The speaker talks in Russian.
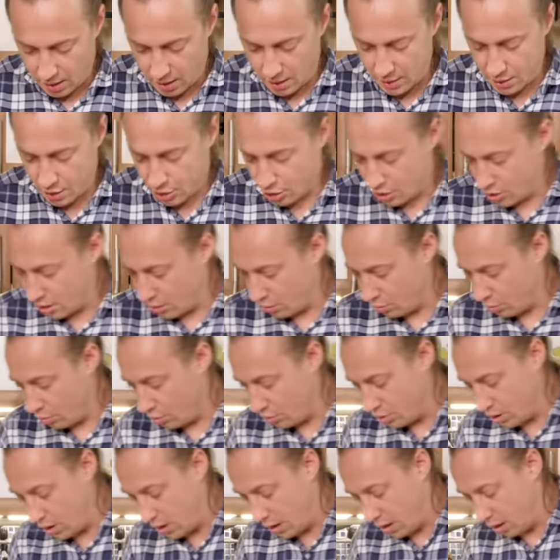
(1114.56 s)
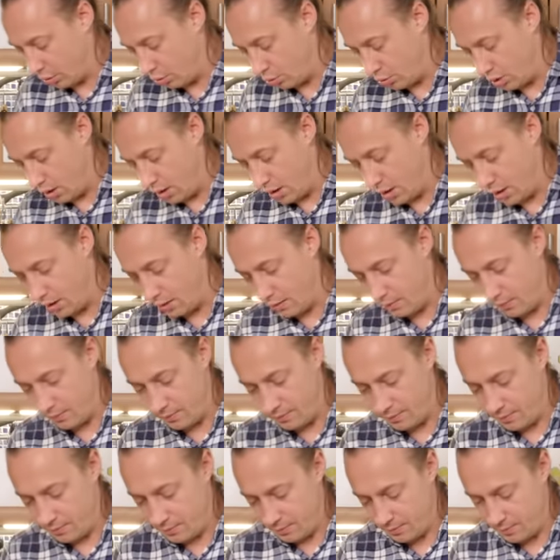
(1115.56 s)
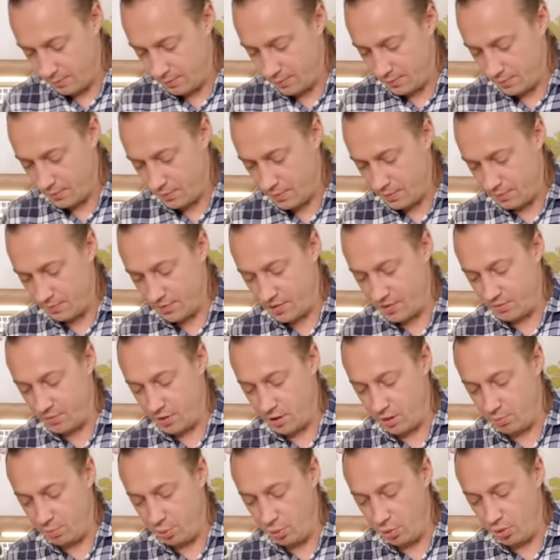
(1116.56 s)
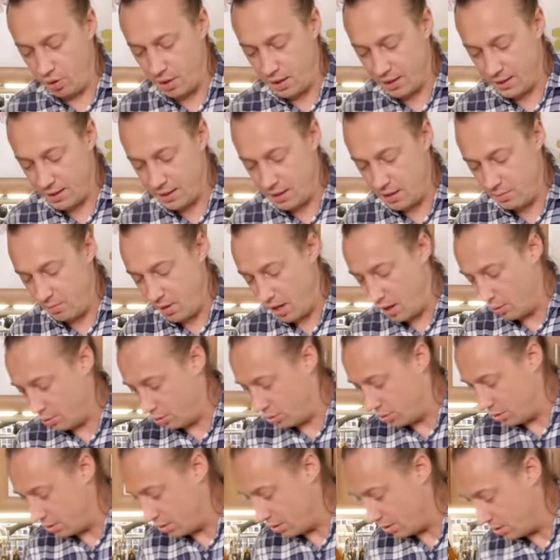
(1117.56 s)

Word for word: Конечно, у людей, которые в своих блогах снимают,